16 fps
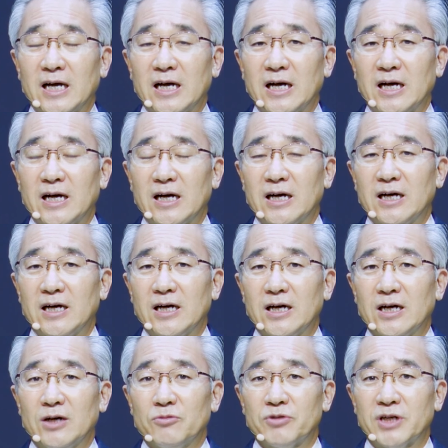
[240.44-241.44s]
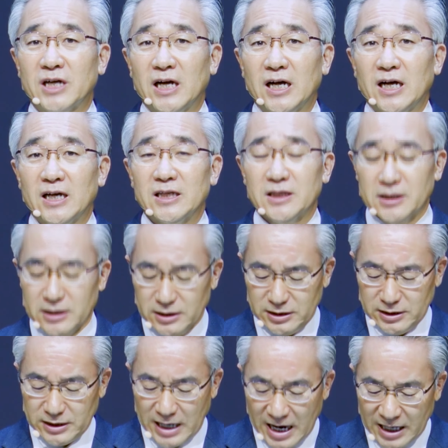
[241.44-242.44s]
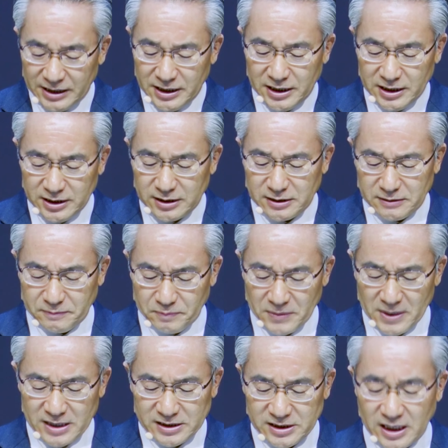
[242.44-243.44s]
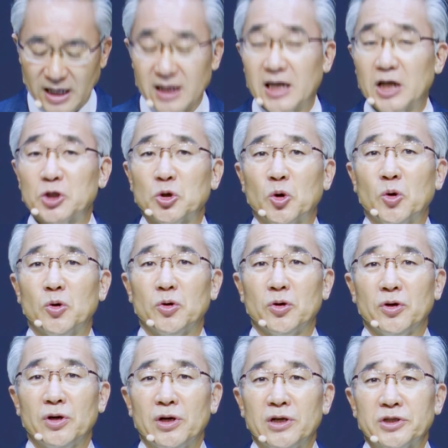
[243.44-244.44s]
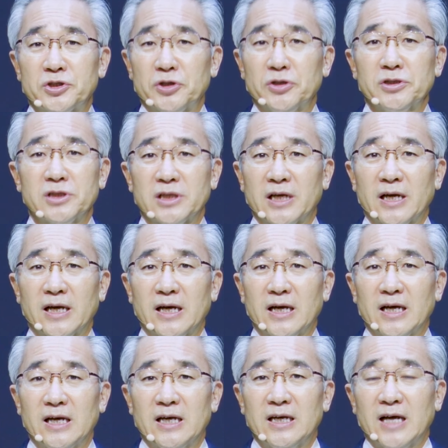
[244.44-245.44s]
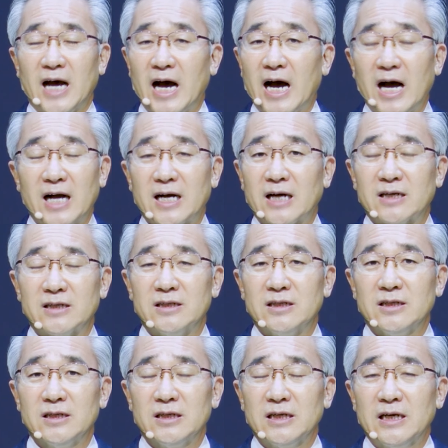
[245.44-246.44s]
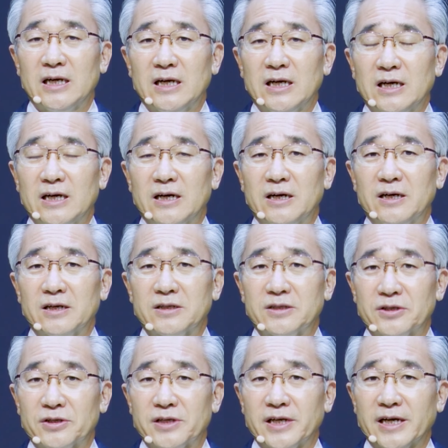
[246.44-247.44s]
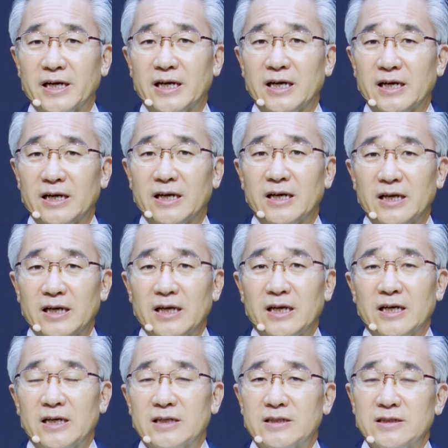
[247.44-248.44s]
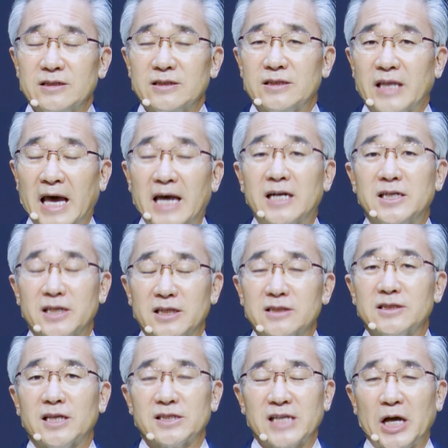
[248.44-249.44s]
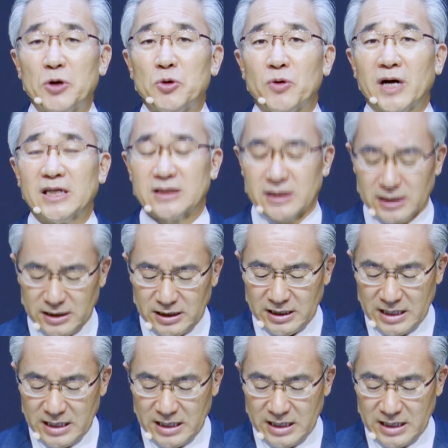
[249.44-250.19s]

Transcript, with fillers: 아, 우리가 이 아내인 사라도 절대 하가를 아, 그렇게 그 대를 있는데 사용하지